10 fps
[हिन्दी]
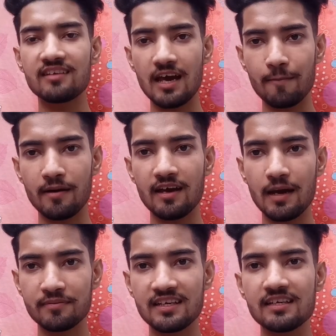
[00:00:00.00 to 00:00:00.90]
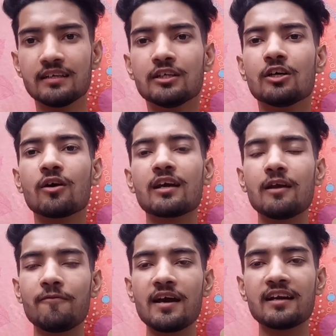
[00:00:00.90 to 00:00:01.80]
ऐसे ऐप्स हैं
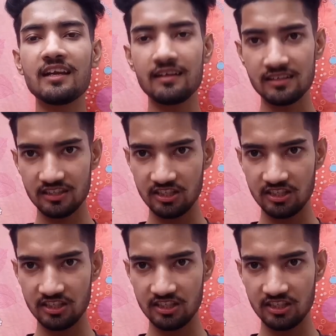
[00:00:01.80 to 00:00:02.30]
क्लब फैक्ट्री